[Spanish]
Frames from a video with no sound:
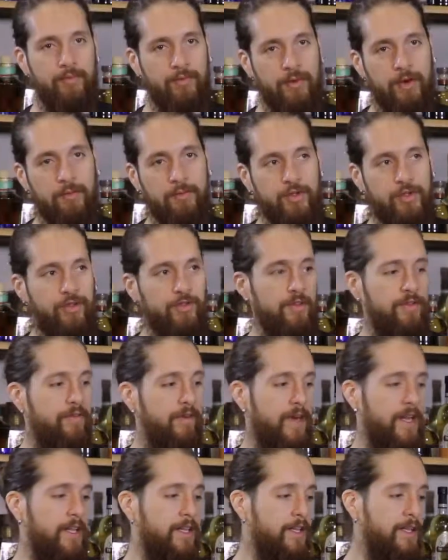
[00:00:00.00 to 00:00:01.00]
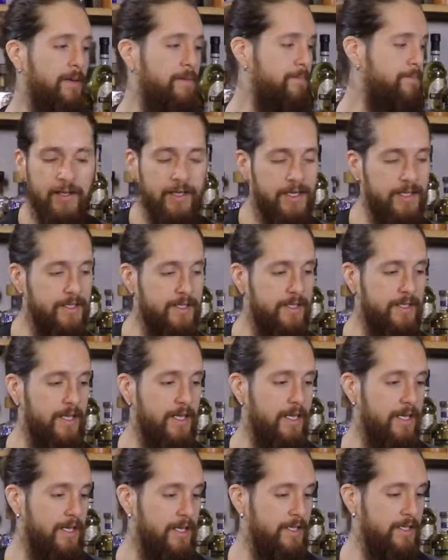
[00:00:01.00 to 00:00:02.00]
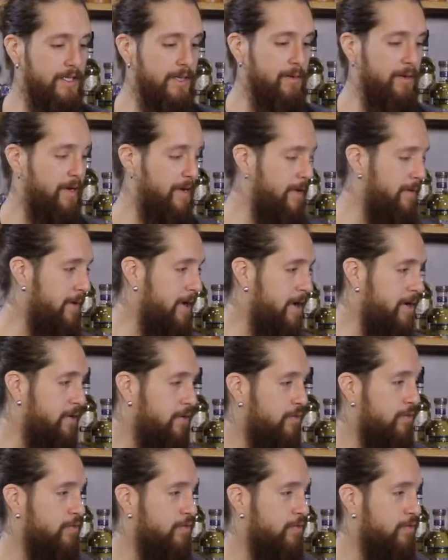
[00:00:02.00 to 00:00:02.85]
Una opción diferente. Este, este va a llevar